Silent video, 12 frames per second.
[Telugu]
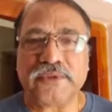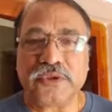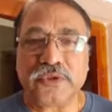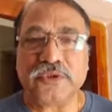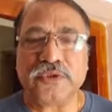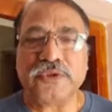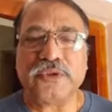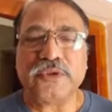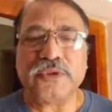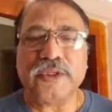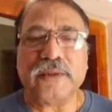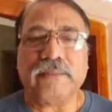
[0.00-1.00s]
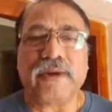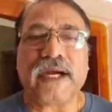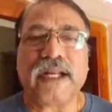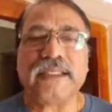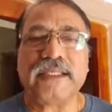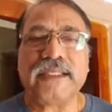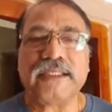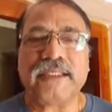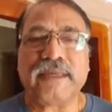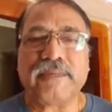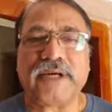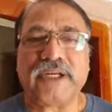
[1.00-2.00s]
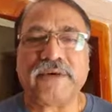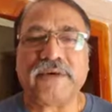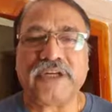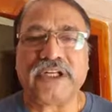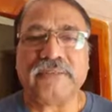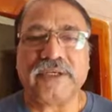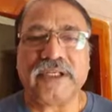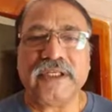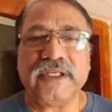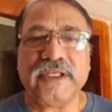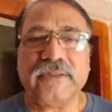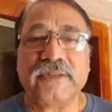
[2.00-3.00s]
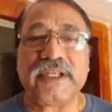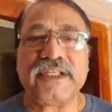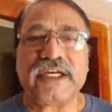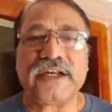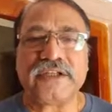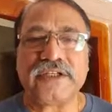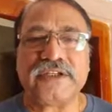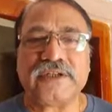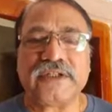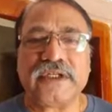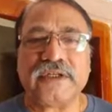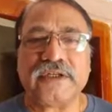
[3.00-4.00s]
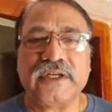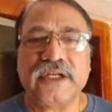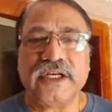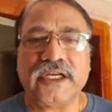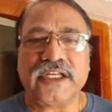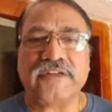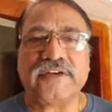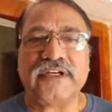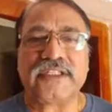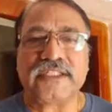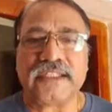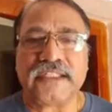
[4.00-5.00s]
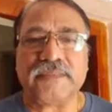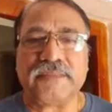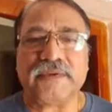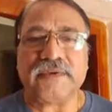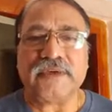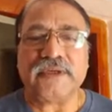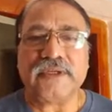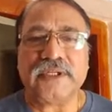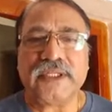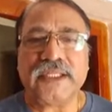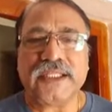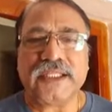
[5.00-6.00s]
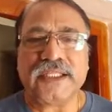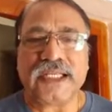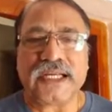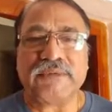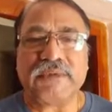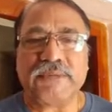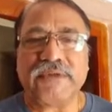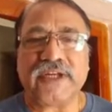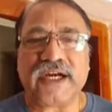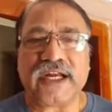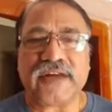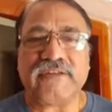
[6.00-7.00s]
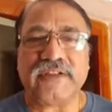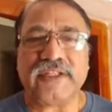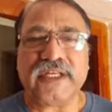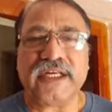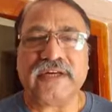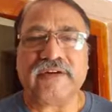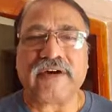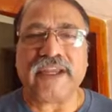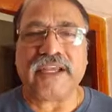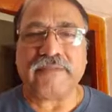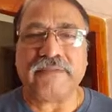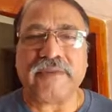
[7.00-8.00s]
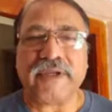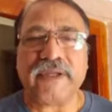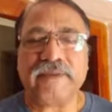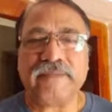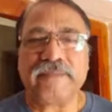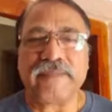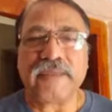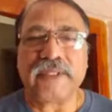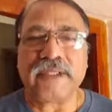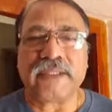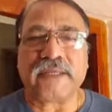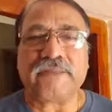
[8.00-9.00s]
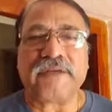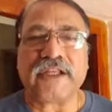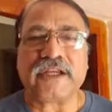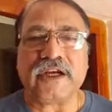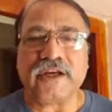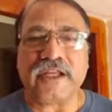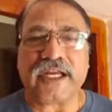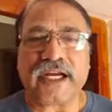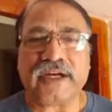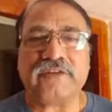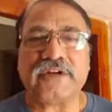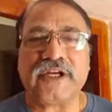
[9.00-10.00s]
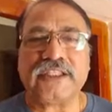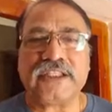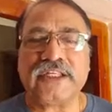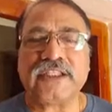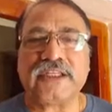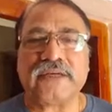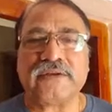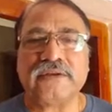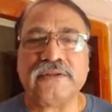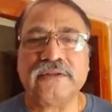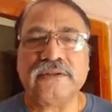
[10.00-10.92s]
తిరుగుతూ భారతీయ జనతా పార్టీ ఓటేయమని ప్రచారం చేస్తున్నారు ఇటువంటి సందర్భంలో ధర్మపురి అరవింద్ అనే ఒక ఎంపీ తమ కళ్ళు ఎక్కడ ఉన్నాయో తెలియదు నాకు